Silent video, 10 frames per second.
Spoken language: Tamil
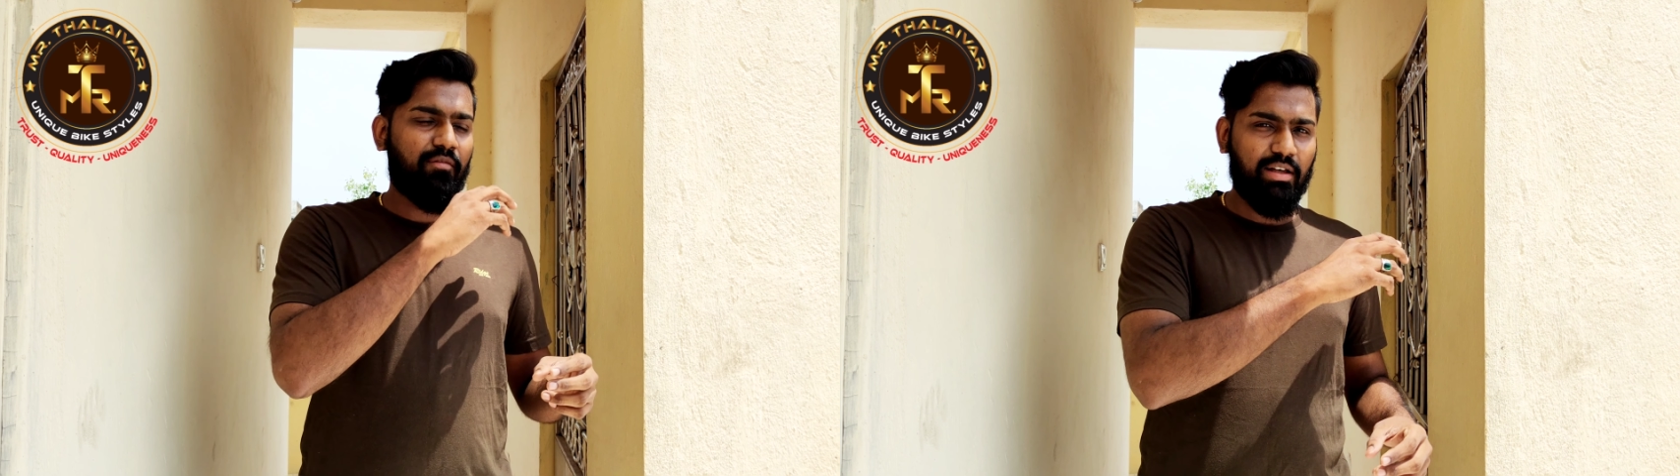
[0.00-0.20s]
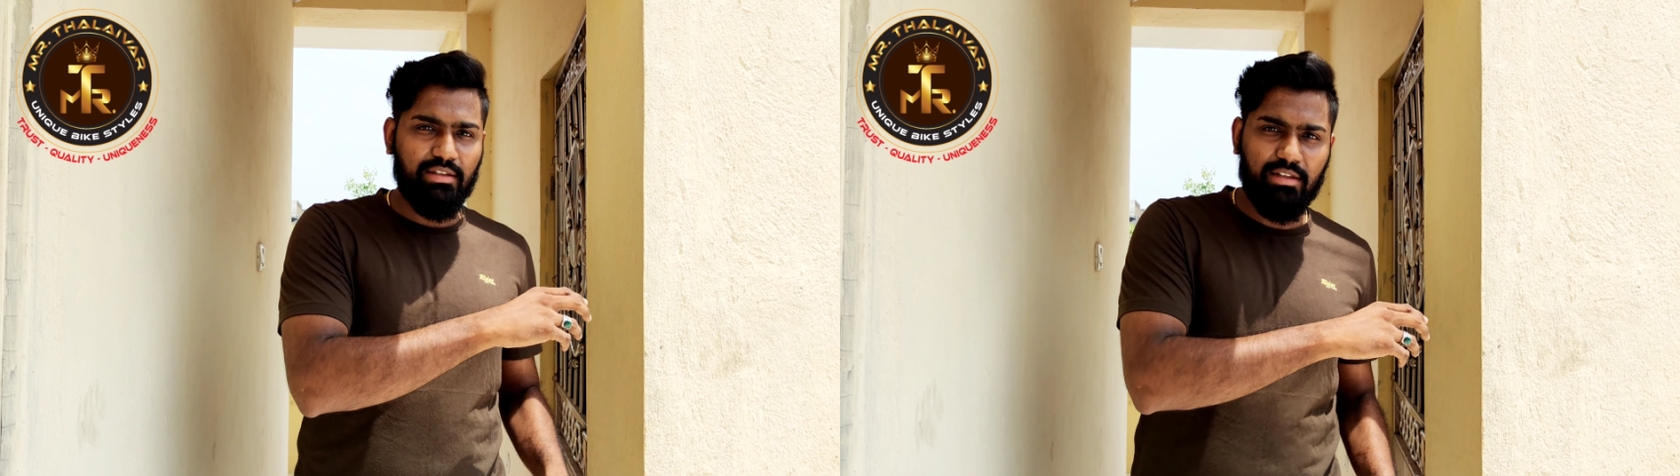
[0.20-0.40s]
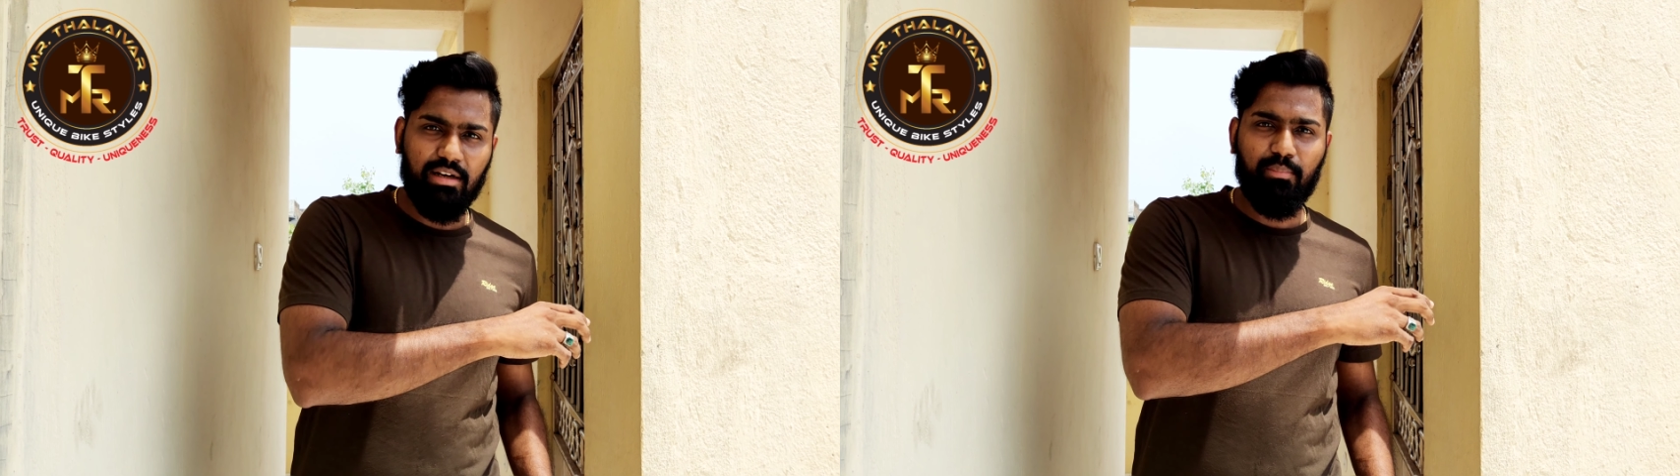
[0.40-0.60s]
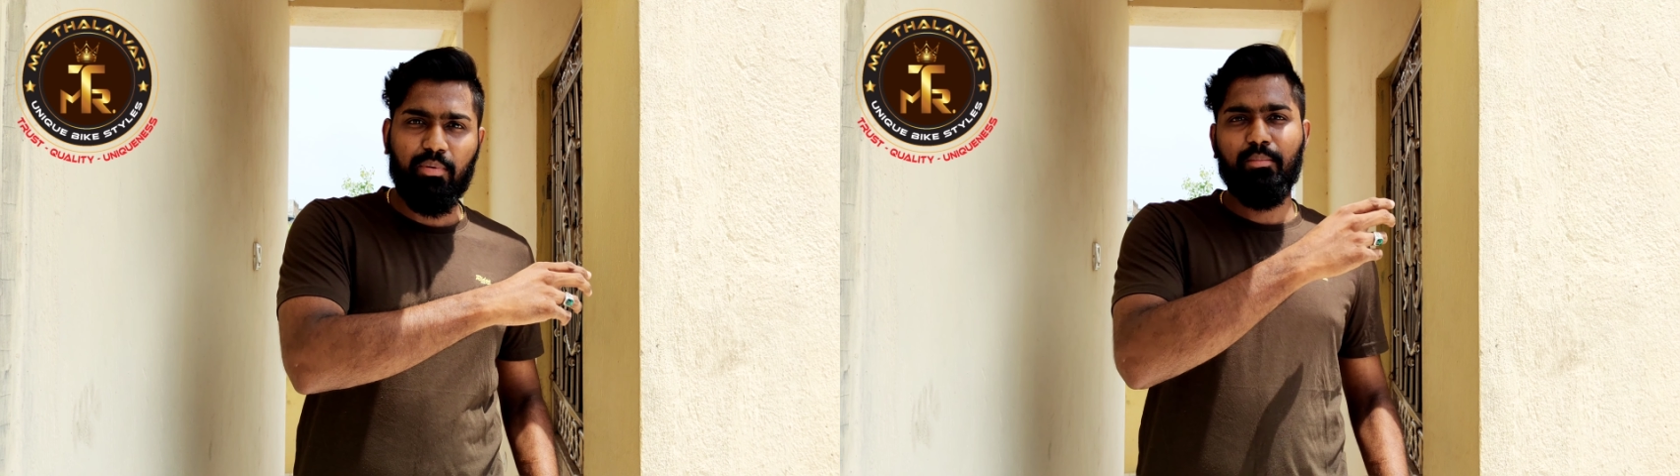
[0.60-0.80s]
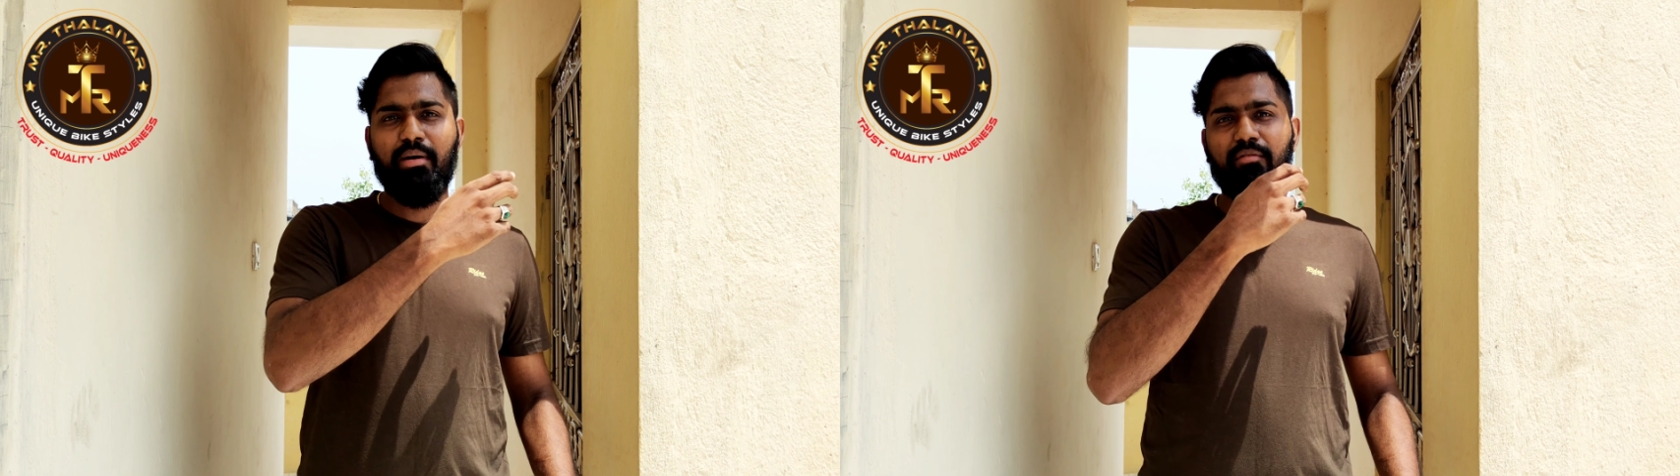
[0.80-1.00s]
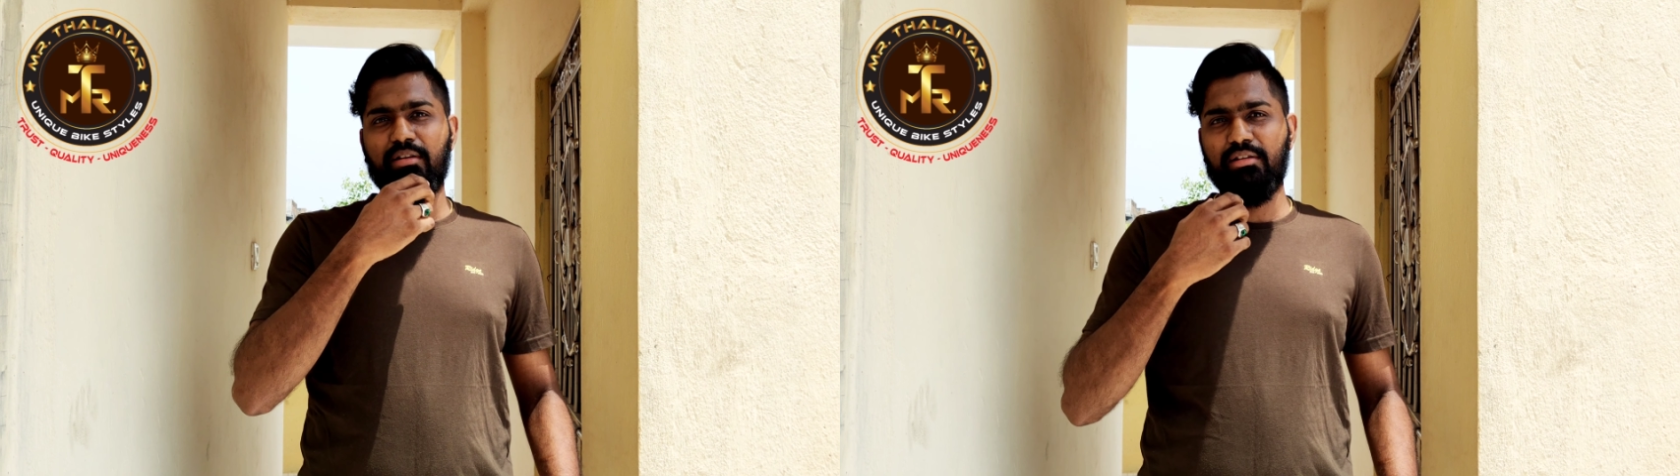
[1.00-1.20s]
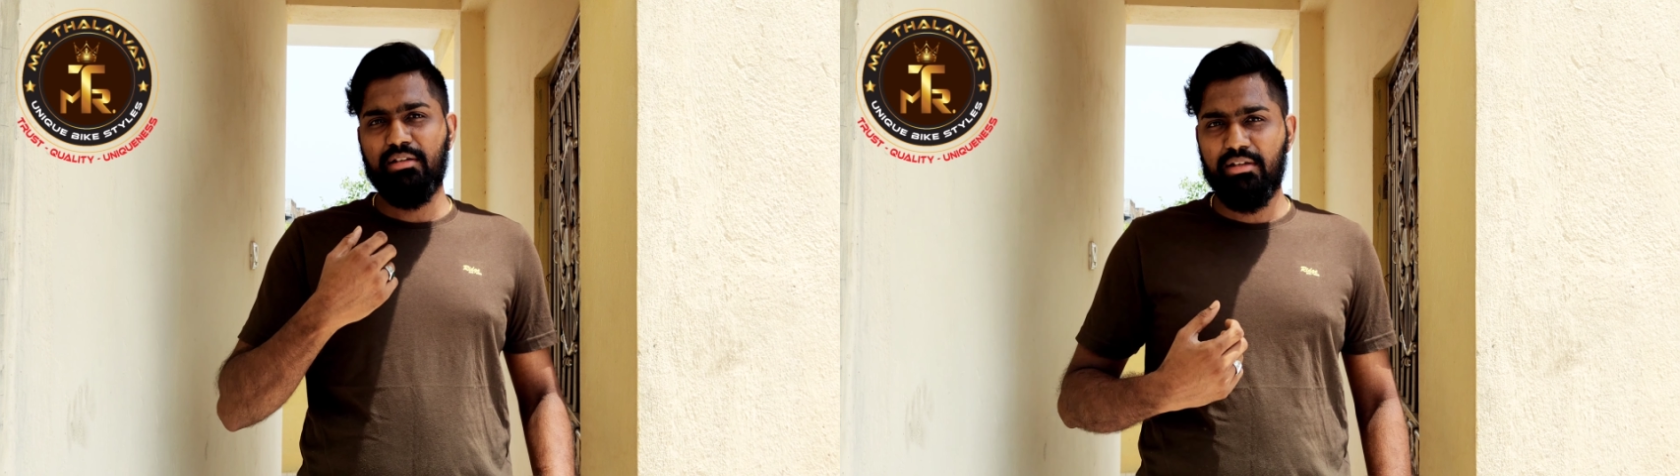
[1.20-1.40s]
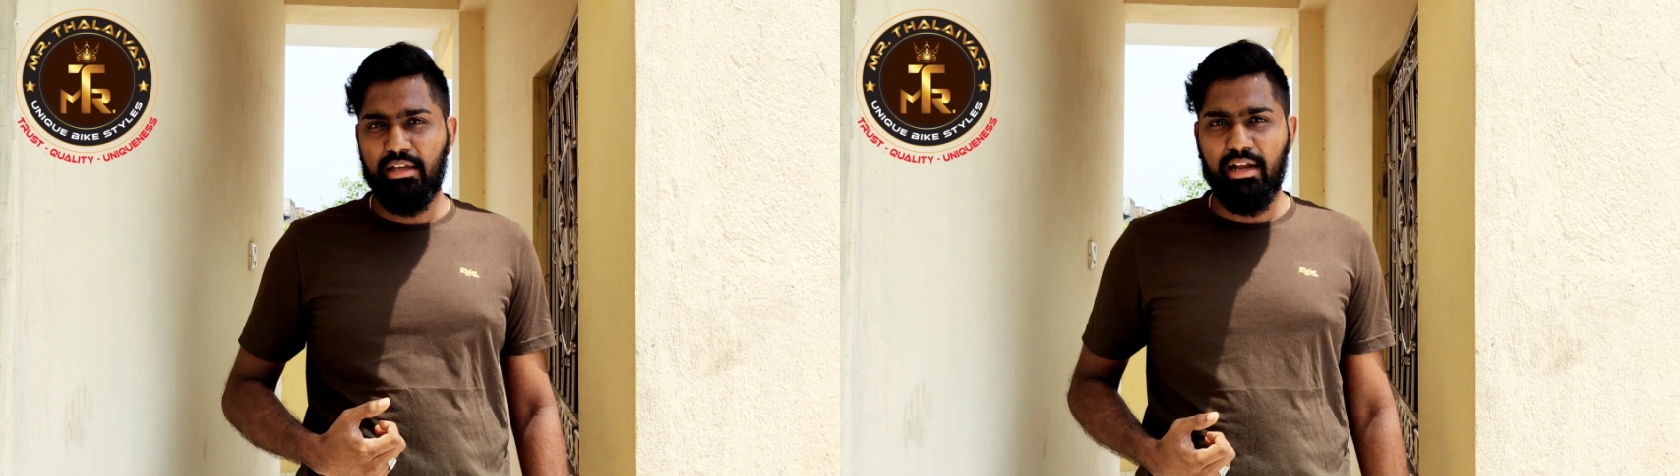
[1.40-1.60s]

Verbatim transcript: வந்ததுக்கப்புறமா வந்து